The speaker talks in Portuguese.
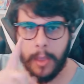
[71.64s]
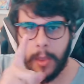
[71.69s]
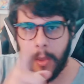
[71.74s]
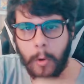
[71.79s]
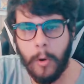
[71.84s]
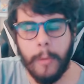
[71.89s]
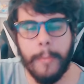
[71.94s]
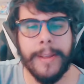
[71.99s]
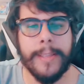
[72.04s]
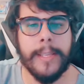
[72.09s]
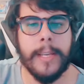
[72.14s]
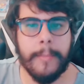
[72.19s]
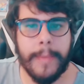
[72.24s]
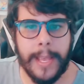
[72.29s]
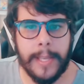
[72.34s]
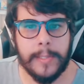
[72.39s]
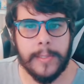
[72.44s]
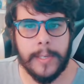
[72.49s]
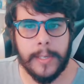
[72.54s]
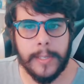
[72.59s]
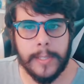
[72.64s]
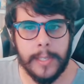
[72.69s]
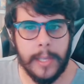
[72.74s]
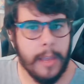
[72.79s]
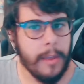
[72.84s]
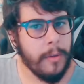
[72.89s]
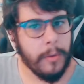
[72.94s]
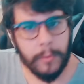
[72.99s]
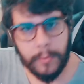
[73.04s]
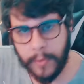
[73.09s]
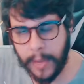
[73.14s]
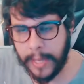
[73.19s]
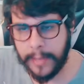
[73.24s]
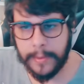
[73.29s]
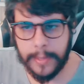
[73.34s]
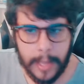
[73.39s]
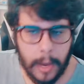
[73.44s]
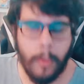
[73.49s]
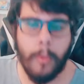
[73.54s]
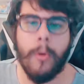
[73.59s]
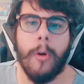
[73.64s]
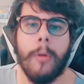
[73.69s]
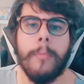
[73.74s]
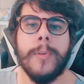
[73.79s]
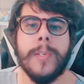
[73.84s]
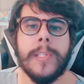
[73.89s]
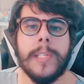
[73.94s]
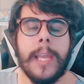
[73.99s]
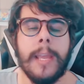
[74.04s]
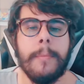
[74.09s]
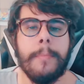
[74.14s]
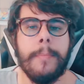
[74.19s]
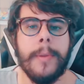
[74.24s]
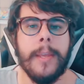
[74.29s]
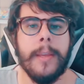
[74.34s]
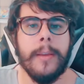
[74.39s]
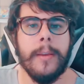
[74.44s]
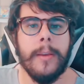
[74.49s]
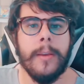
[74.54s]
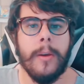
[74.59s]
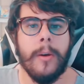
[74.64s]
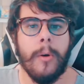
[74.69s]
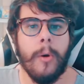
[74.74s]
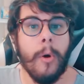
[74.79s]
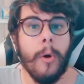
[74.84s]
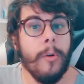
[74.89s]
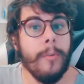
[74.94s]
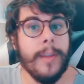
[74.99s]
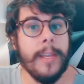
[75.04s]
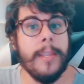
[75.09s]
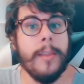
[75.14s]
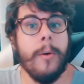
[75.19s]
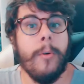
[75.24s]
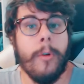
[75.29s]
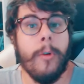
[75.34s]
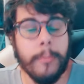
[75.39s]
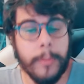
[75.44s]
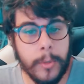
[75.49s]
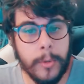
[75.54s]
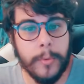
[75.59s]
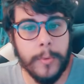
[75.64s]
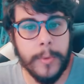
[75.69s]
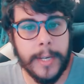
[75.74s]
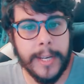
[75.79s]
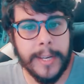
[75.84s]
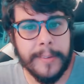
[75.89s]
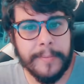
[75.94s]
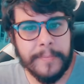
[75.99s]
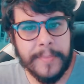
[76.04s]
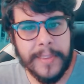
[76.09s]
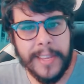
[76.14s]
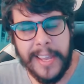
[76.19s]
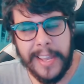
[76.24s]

Commander Masters, vendeu como sempre ou vendeu como nunca?